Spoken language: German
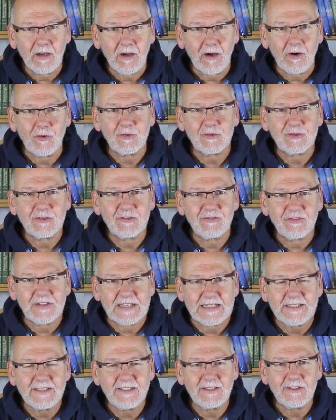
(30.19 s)
aus
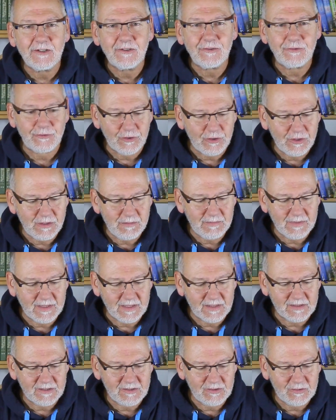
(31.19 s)
welcher
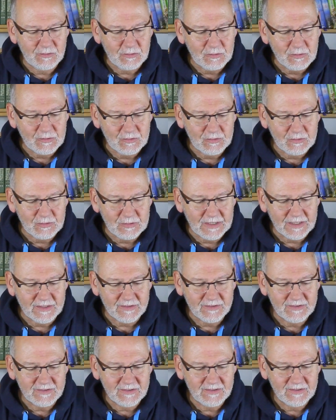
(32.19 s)
Vollmacht tust du
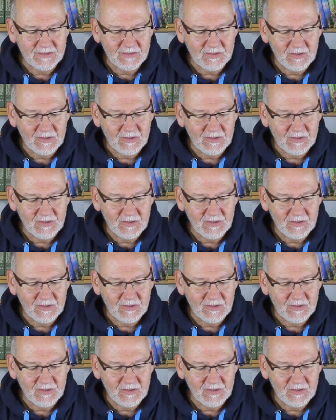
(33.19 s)
das?